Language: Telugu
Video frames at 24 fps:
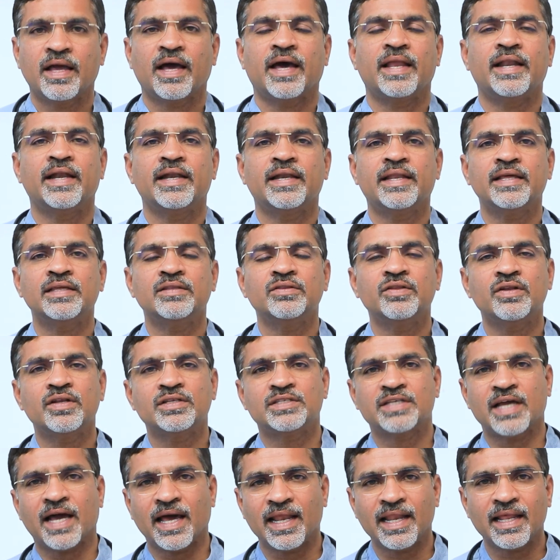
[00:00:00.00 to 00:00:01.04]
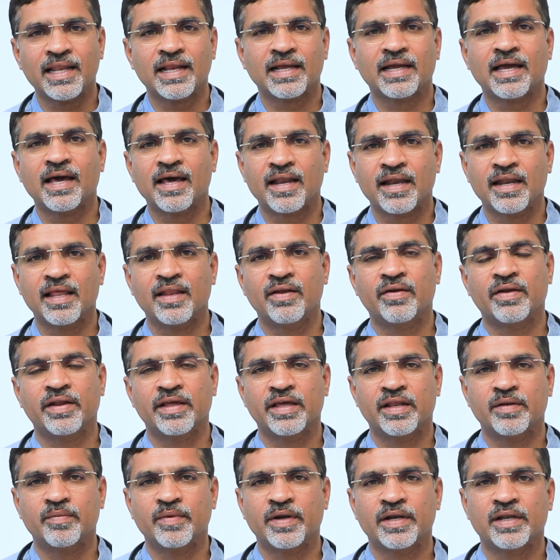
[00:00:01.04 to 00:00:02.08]
అని అంటే ఇందులో చాలా కారణాలు
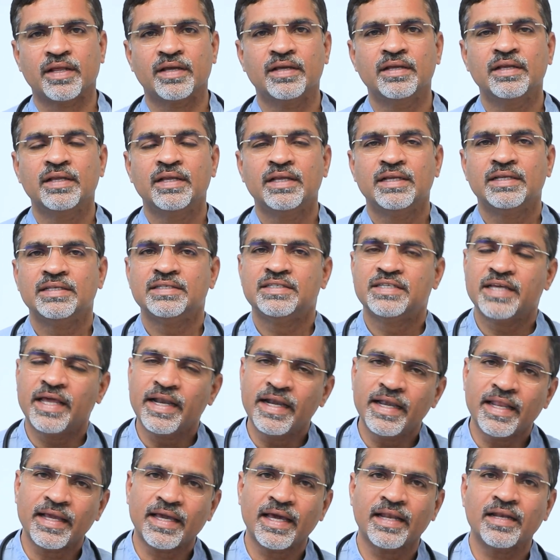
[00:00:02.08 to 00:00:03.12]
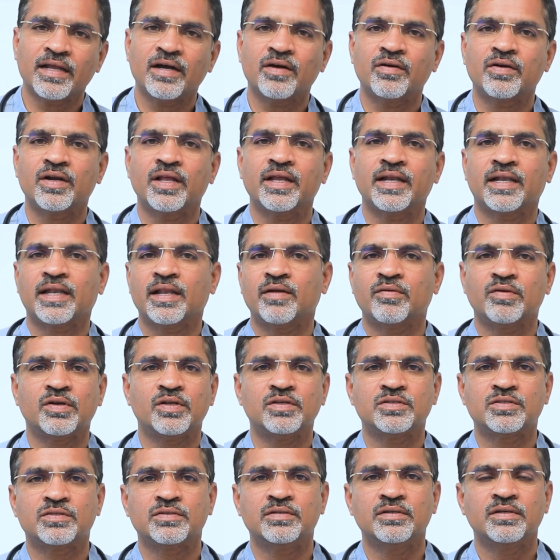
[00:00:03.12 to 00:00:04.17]
ఉన్నాయన్నమాట జెనెటికల్గా కూడా ఇట్లా
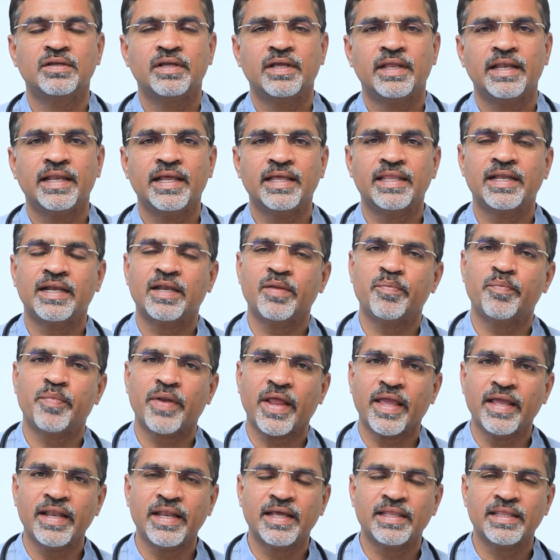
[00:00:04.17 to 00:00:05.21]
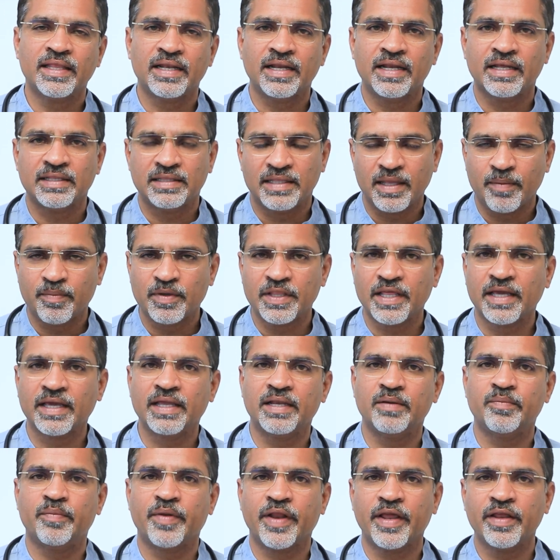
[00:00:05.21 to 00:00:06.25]
ఉండొచ్చు లేదంటే బ్రెయిన్ ఏదన్నా దెబ్బ
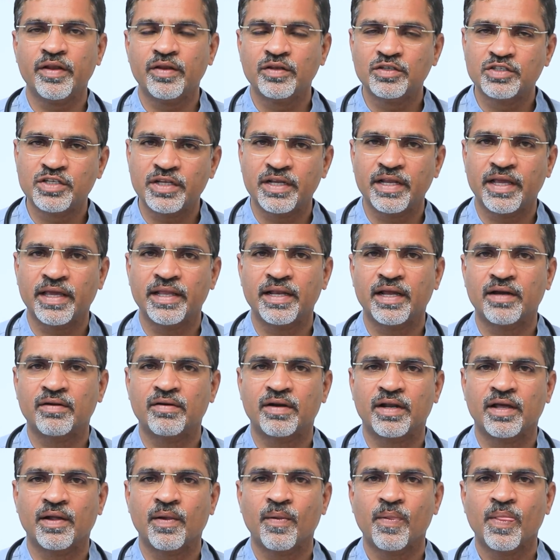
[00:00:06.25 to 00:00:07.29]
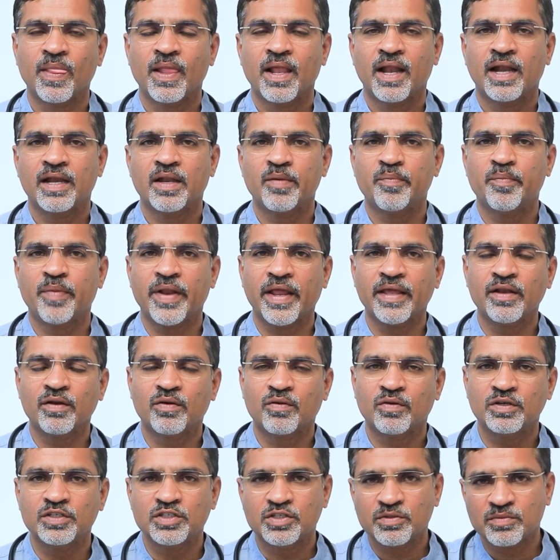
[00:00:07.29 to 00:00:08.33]
తగిలి బ్రెయిన్ ఇంజురీ అయినా కూడా అంటే బ్రెయిన్
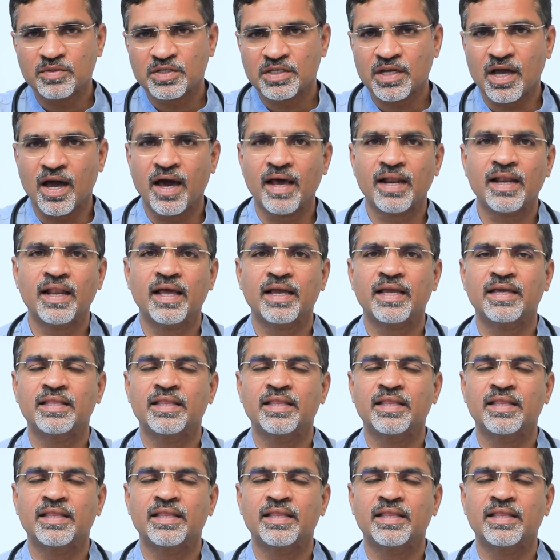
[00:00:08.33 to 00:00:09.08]
కొంచెం స్కార్ లాగా